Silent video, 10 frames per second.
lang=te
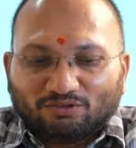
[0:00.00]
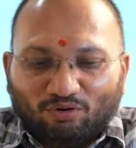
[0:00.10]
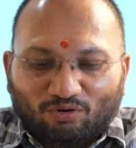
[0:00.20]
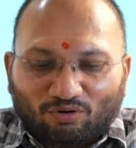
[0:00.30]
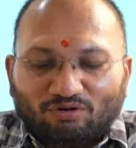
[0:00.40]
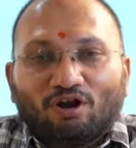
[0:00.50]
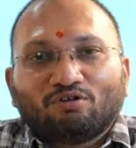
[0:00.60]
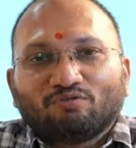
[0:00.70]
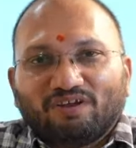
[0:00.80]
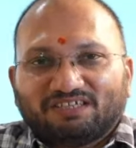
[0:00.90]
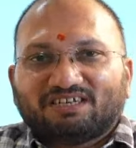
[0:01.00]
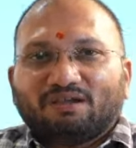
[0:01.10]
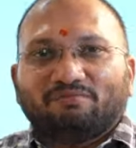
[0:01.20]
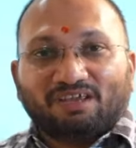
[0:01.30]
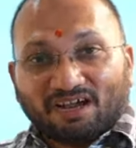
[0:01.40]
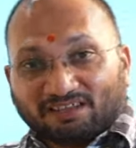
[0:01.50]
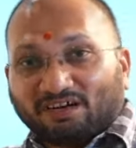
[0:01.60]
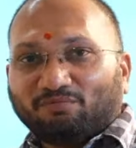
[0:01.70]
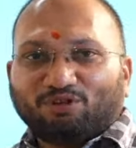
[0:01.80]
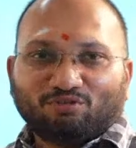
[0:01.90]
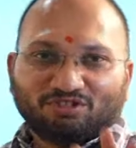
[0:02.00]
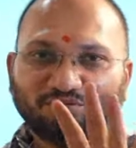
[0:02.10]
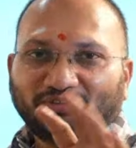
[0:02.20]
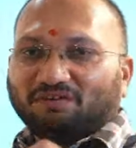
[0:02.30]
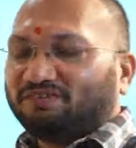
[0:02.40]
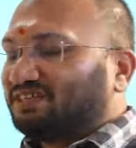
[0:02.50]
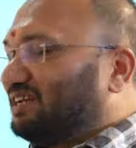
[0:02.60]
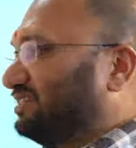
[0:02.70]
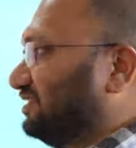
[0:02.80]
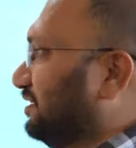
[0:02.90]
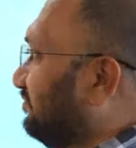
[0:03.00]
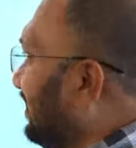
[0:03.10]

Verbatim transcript: సో నాట్ టు వేస్ట్ టైం ఈ కథనం ఏందో దీని మీద విశ్లేషిద్దాం